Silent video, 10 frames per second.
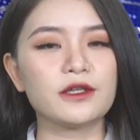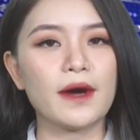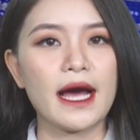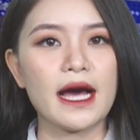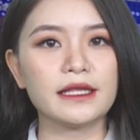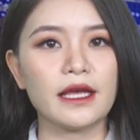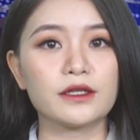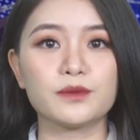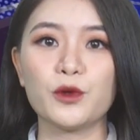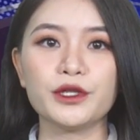châu Á, theo
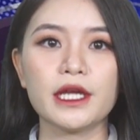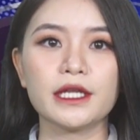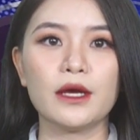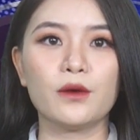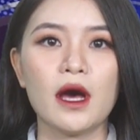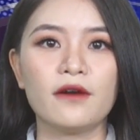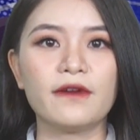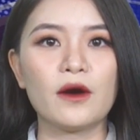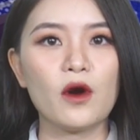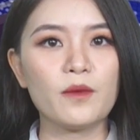Sputnik News,
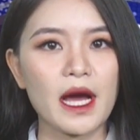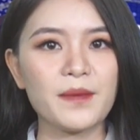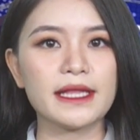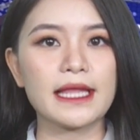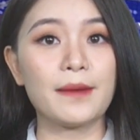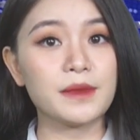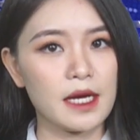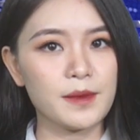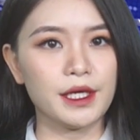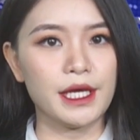vào hôm 28
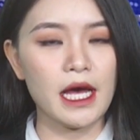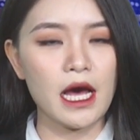tháng 10,